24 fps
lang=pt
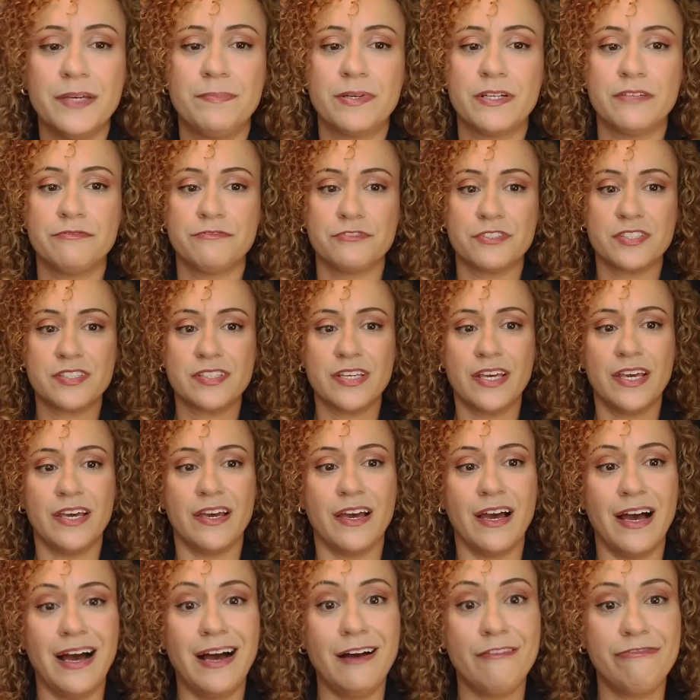aqui para
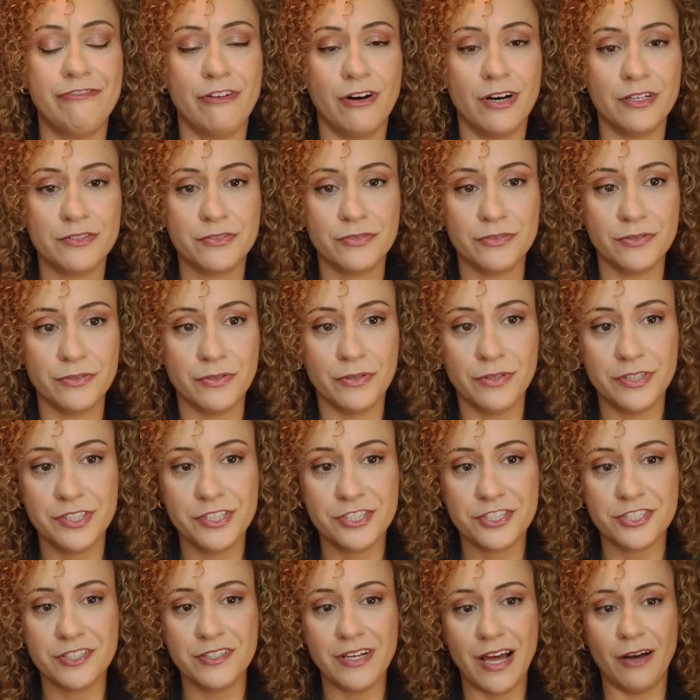você a foto
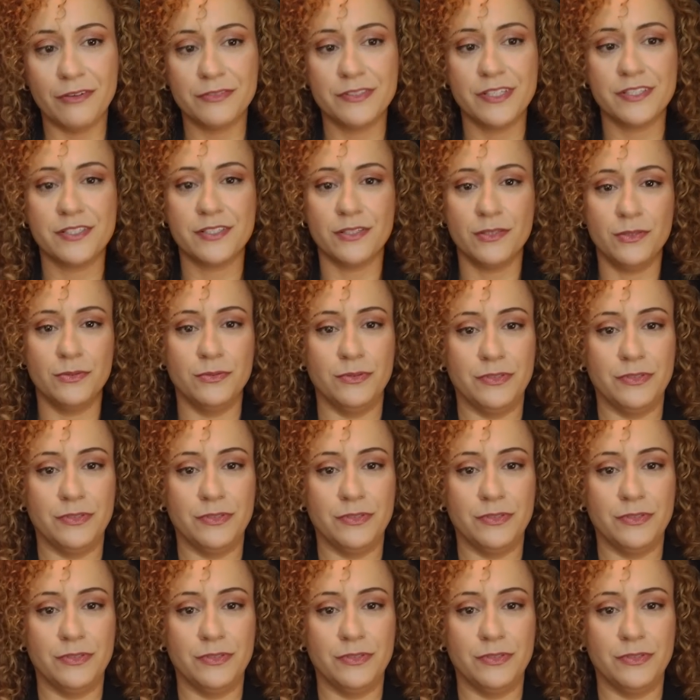original desse